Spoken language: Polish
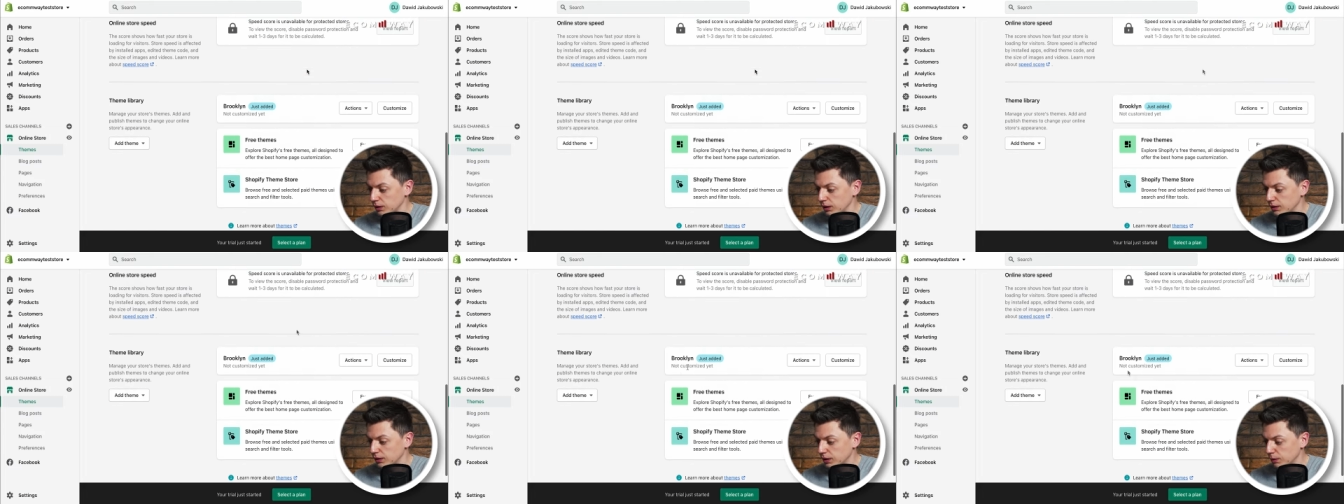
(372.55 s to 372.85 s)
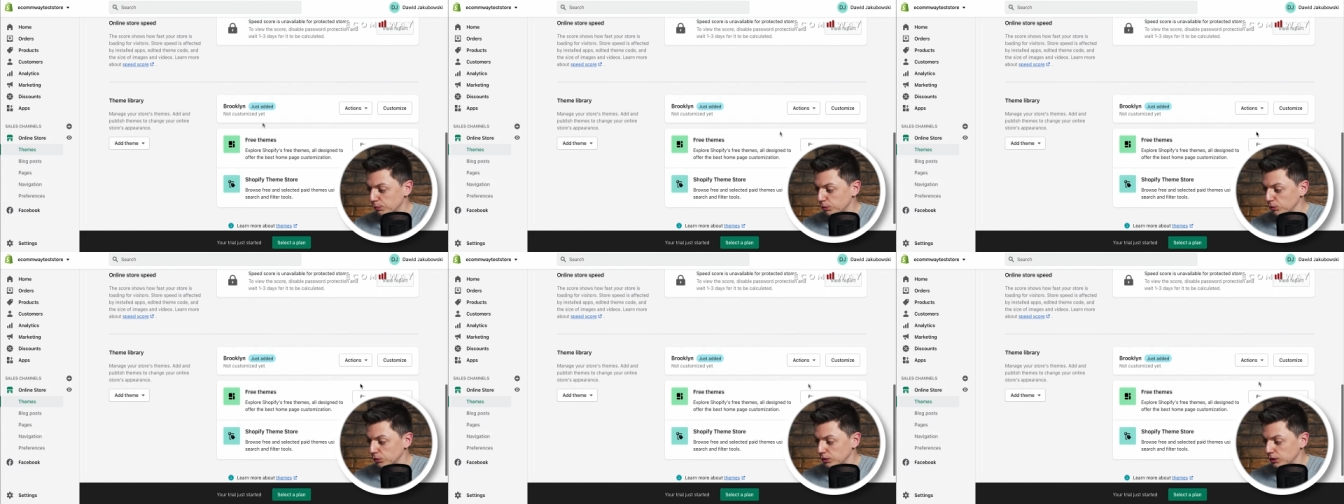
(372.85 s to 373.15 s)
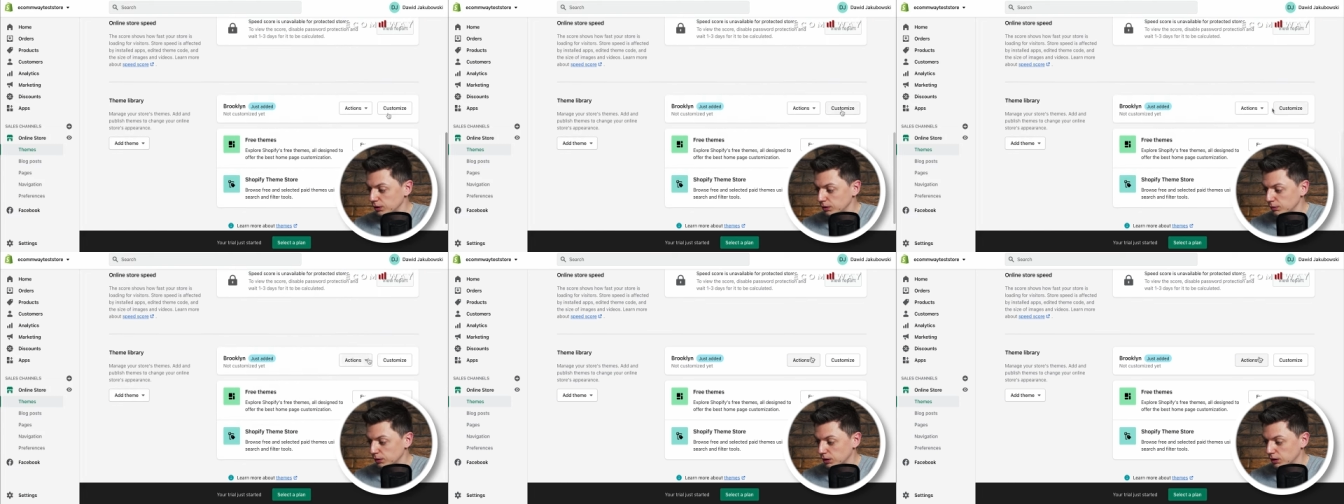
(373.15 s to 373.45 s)
na
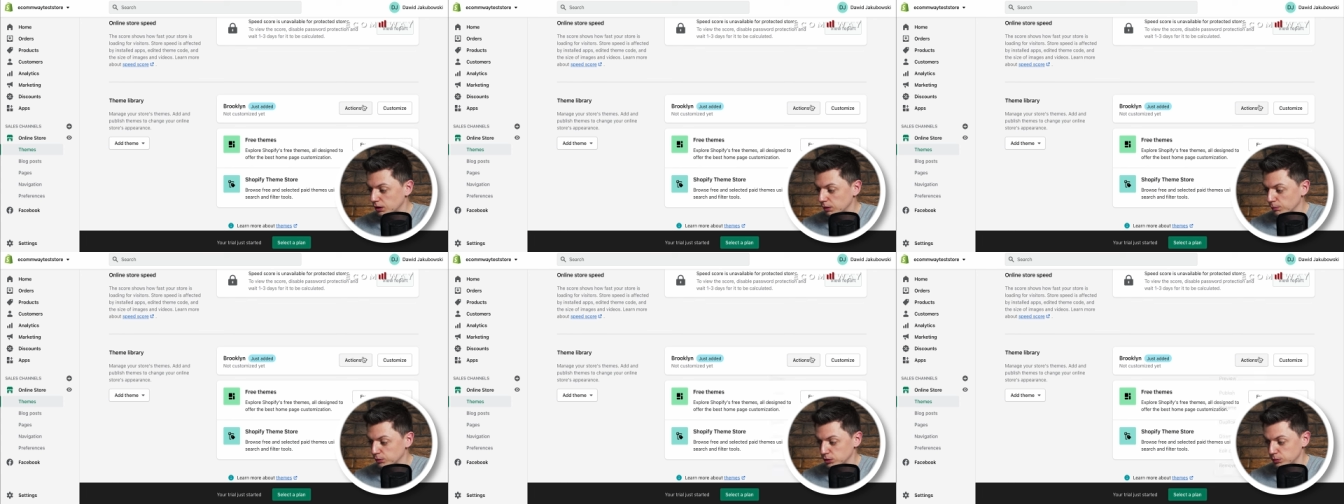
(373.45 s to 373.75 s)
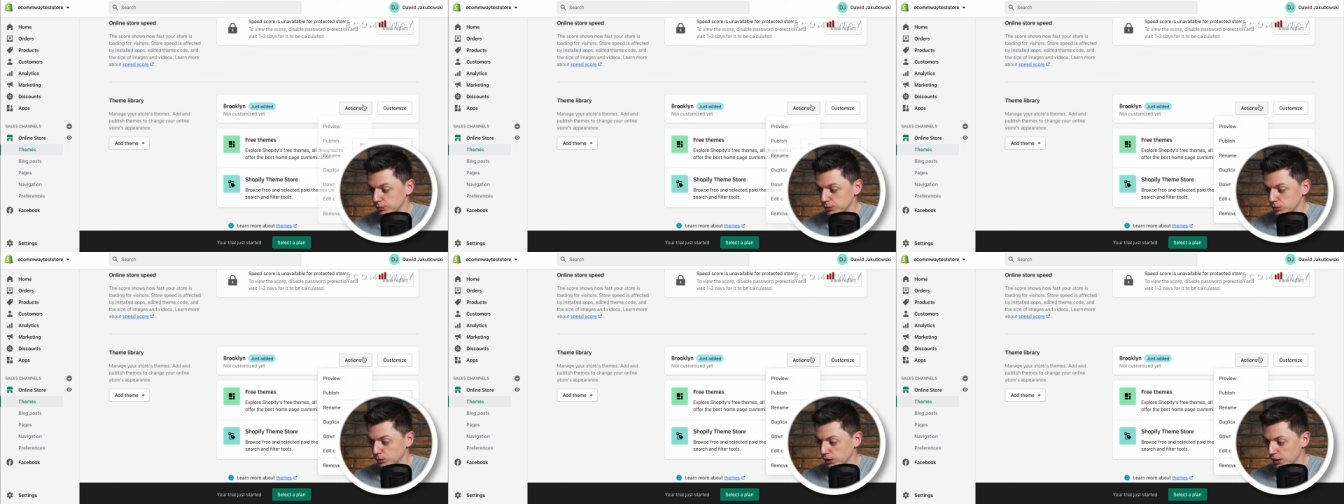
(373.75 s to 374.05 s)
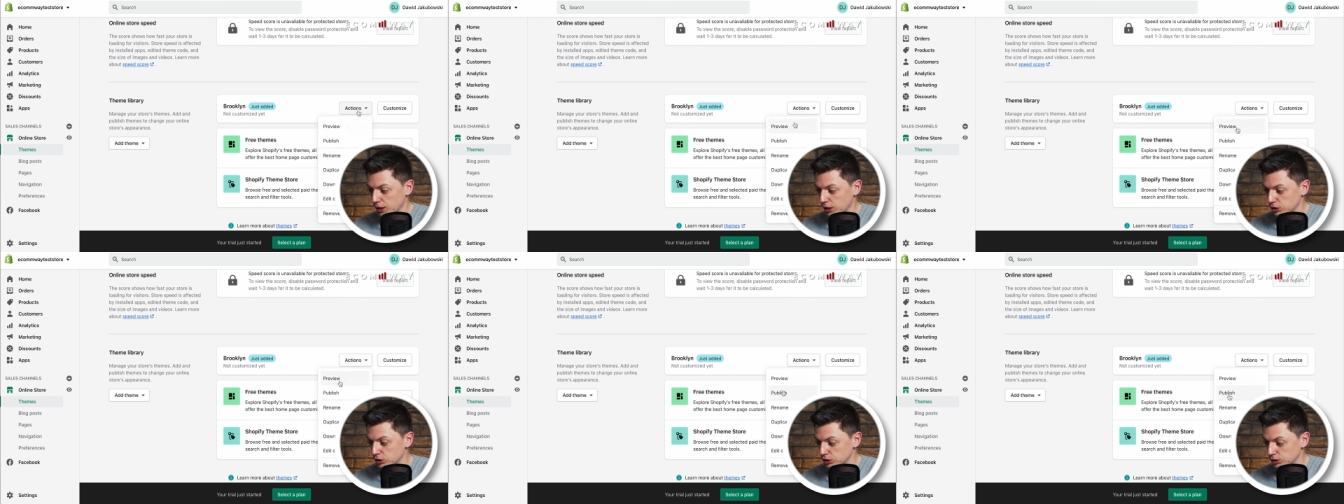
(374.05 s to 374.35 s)
Brooklyn, klikamy sobie tu
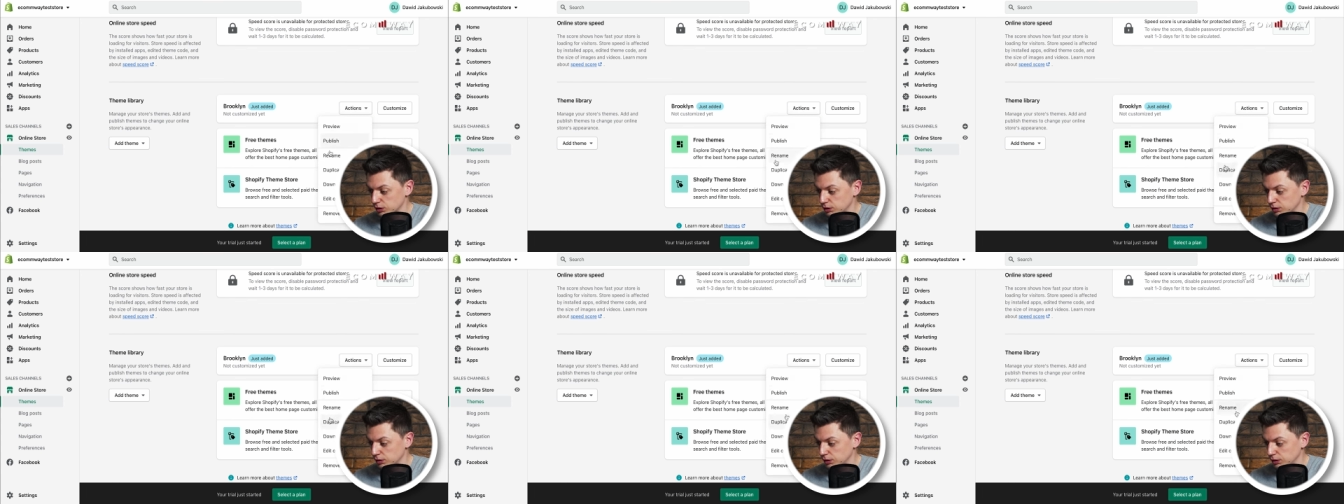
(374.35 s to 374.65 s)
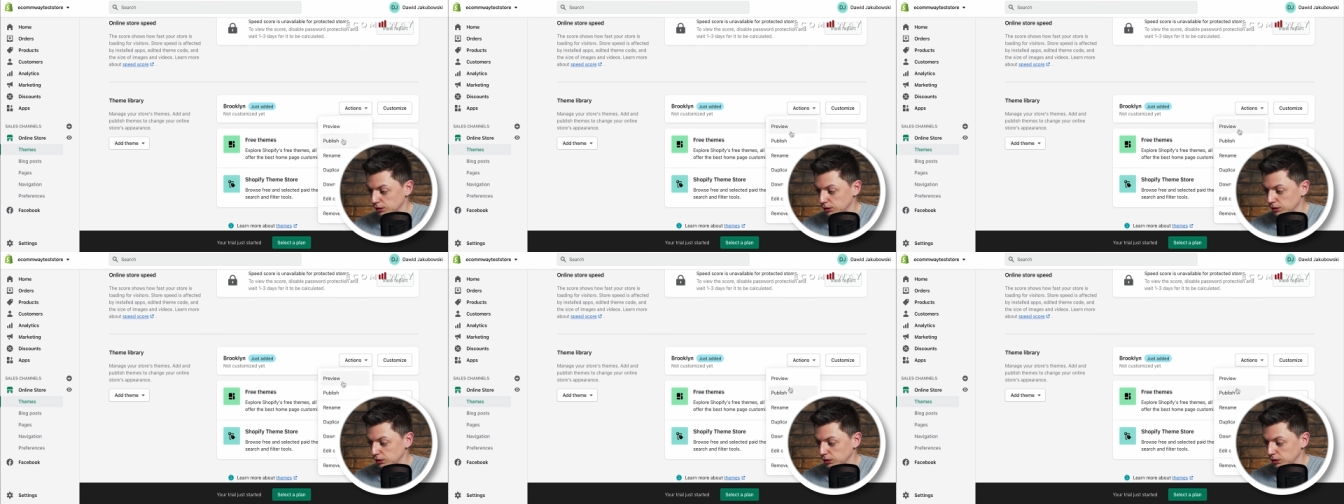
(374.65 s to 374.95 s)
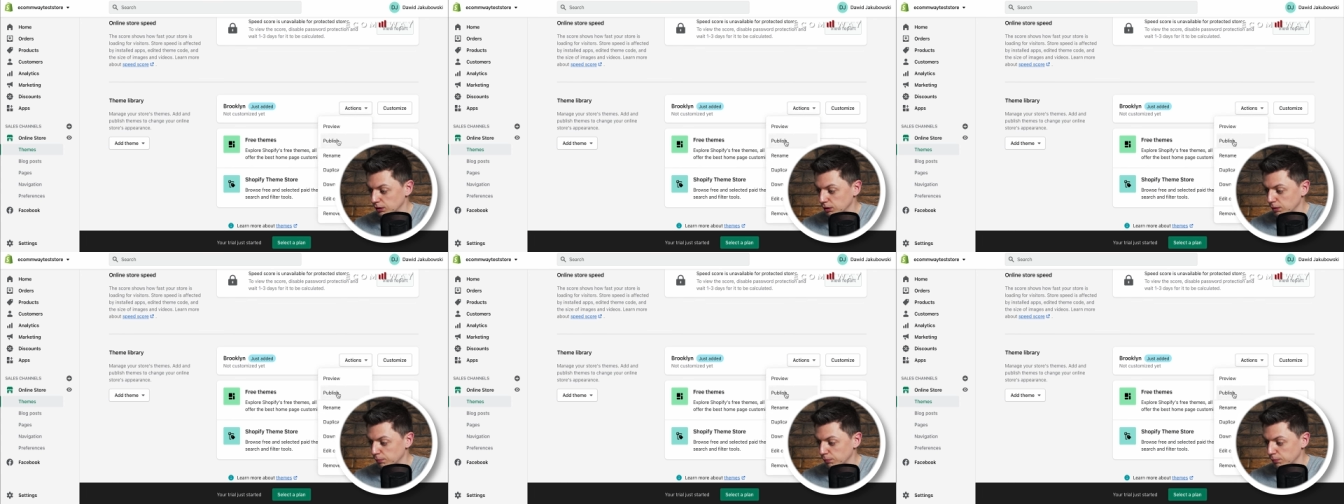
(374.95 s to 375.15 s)
action i